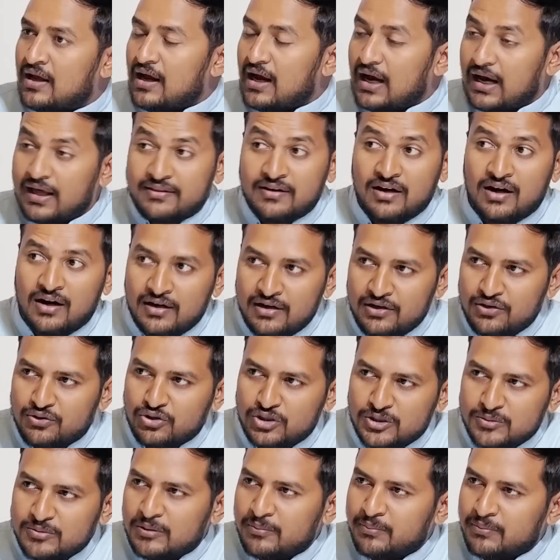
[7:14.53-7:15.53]
அதானி
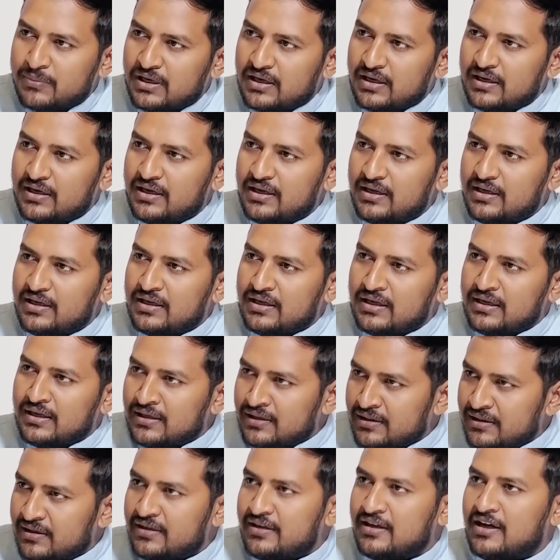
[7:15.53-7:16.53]
குழுமம் மாதிரி
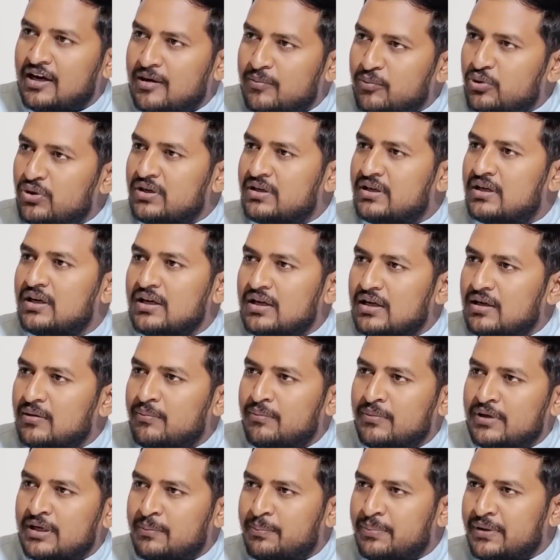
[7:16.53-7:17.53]
இந்தியா முழுக்க
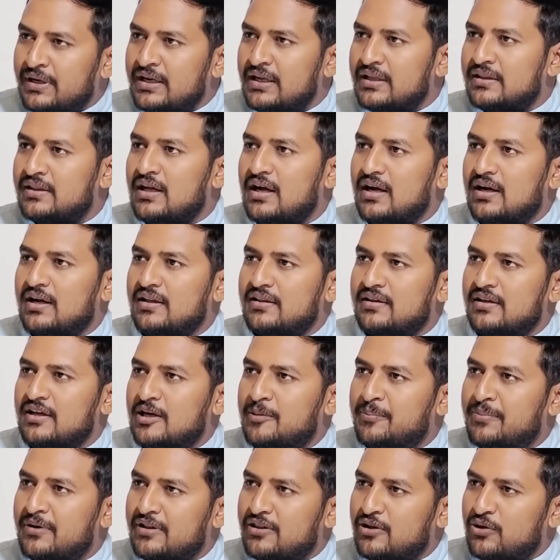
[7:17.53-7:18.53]
மிகப்பெரிய தாக்கத்தை
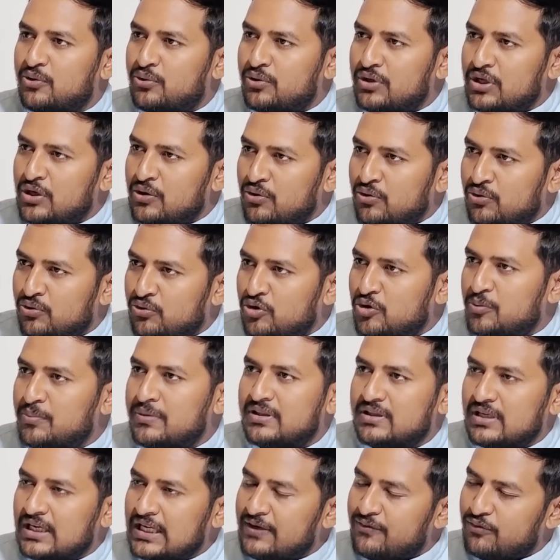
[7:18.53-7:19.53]
ஏற்படுத்தக்கூடிய ஒரு
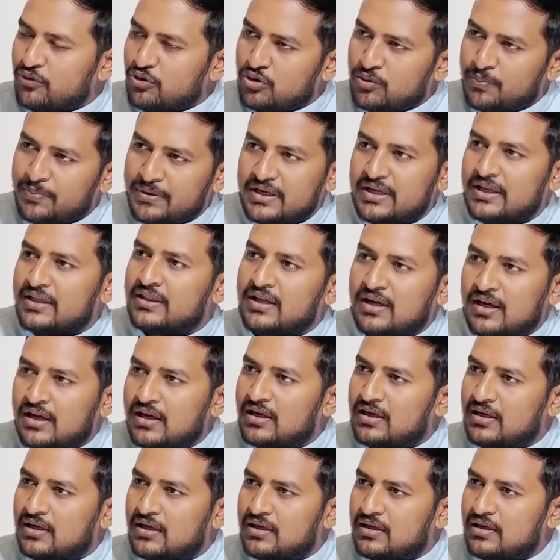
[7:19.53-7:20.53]
குழுமத்தில் இவ்வளோ பெரிய தா
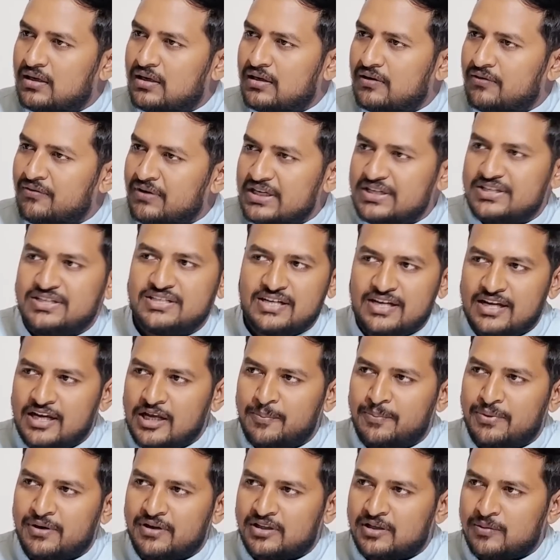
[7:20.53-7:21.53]
வீழ்ச்சியை
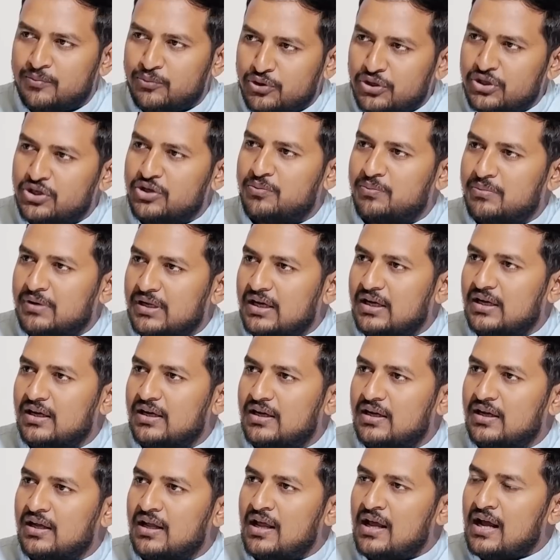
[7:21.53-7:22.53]
ஏற்படுத்த முடியும்னா
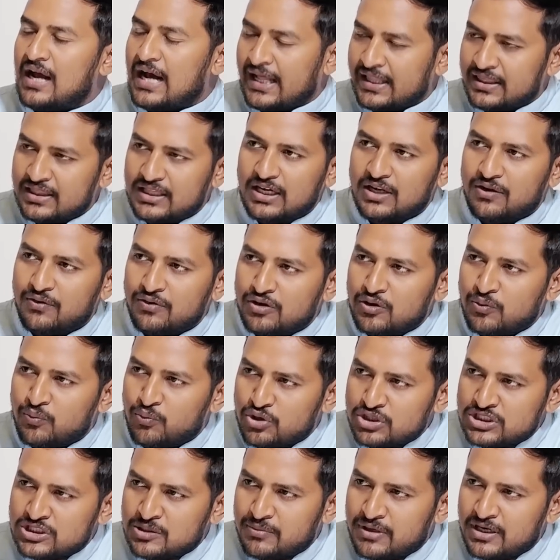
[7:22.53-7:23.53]
அந்த அளவுக்கு
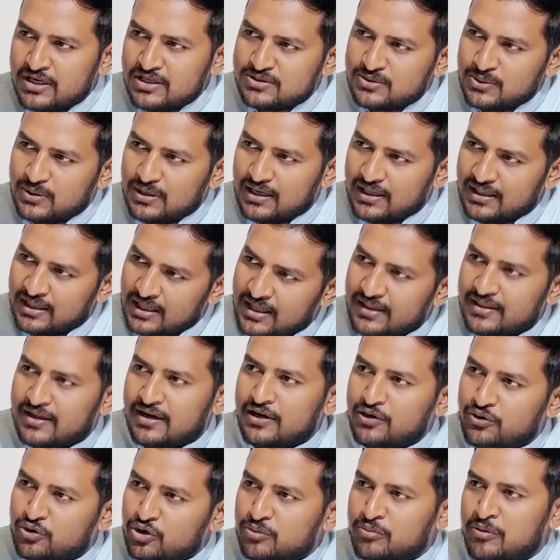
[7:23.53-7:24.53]
மோசமான சூழலில் தான்
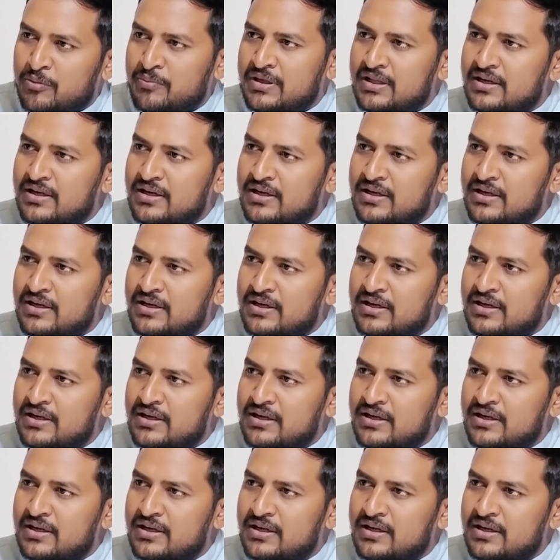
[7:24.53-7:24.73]
அதானி குடும்பம்